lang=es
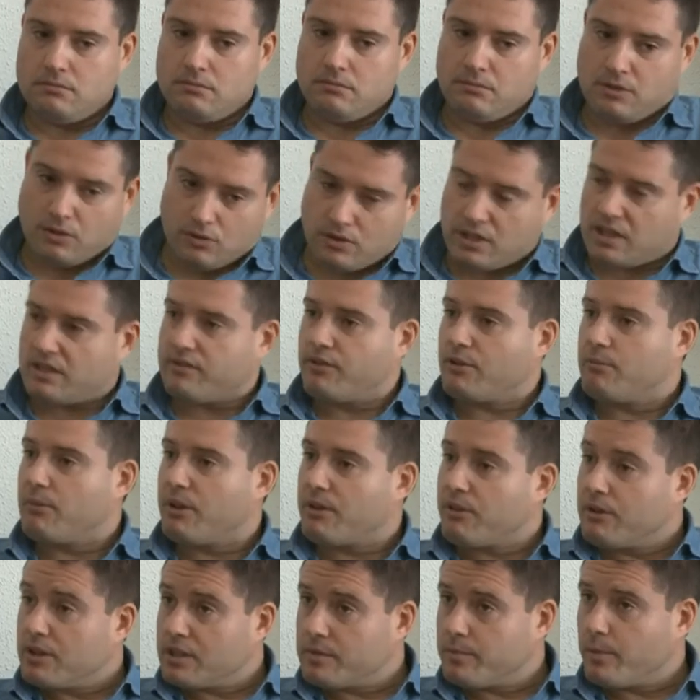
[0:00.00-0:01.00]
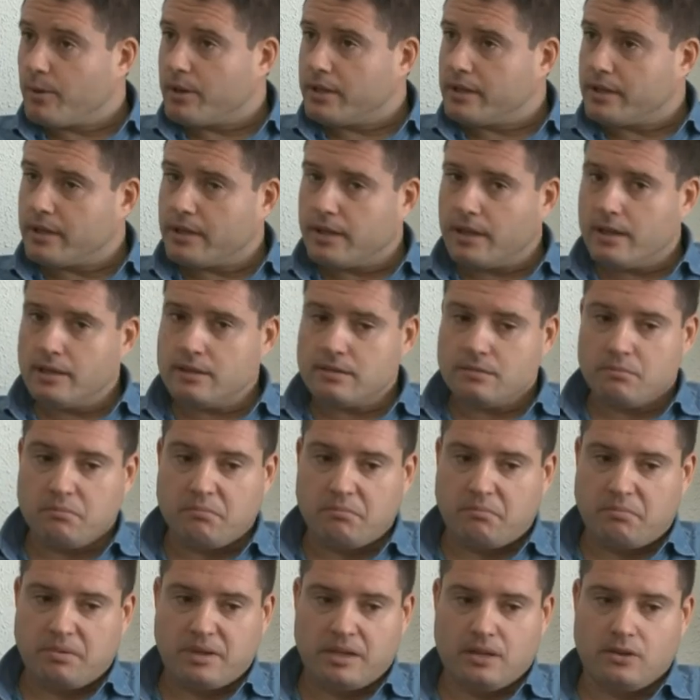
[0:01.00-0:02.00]
de otras formaciones políticas,
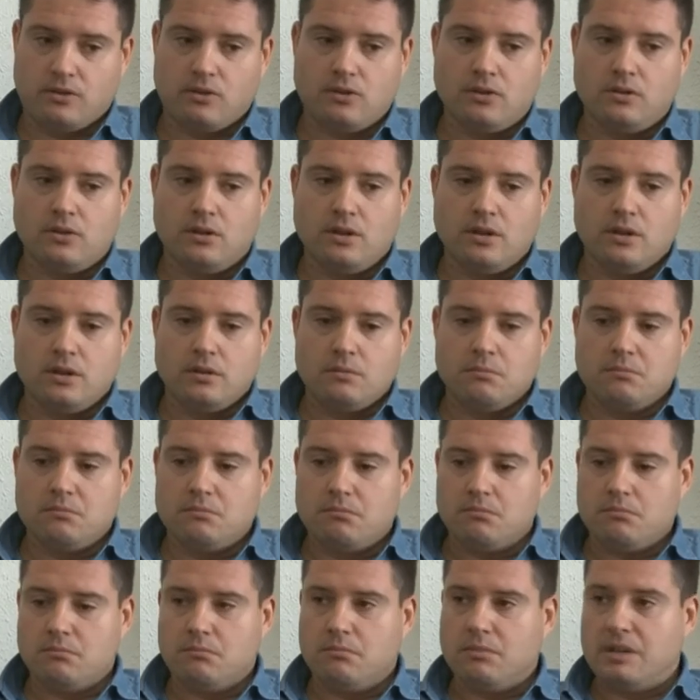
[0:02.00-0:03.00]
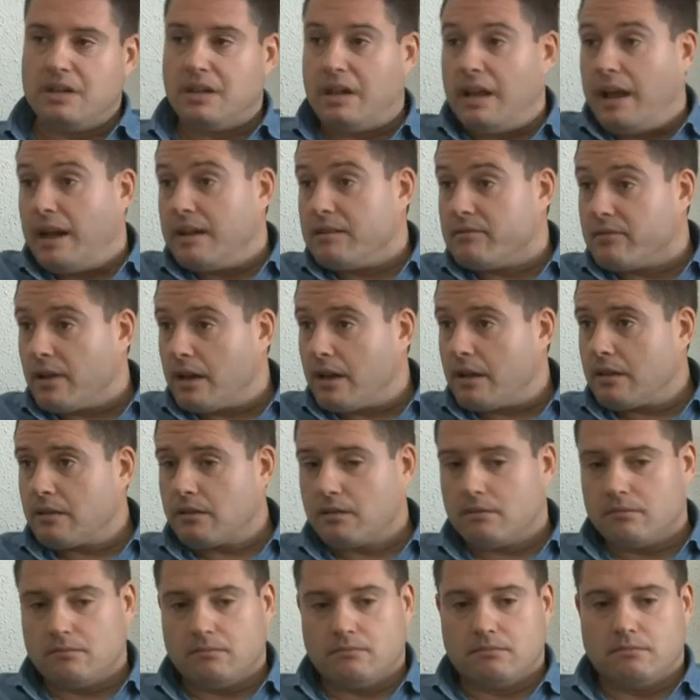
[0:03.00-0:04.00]
pero mi lealtad
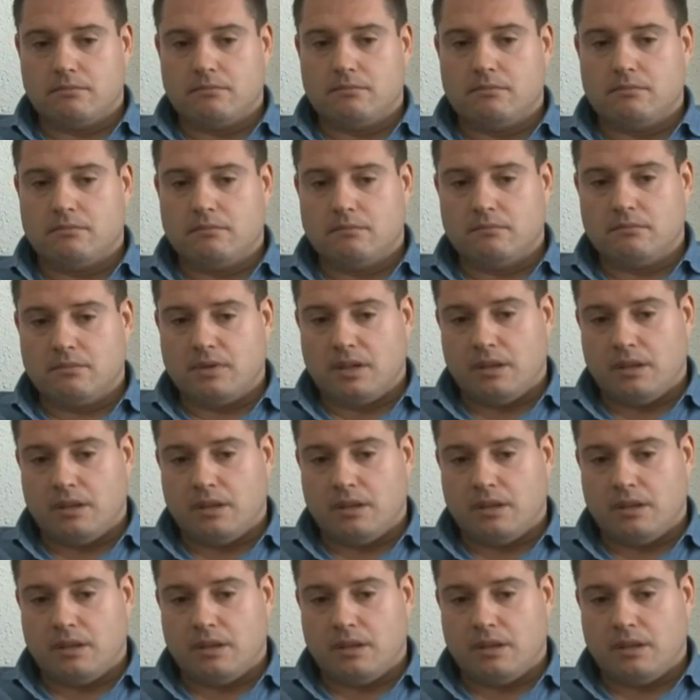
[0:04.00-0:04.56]
mm,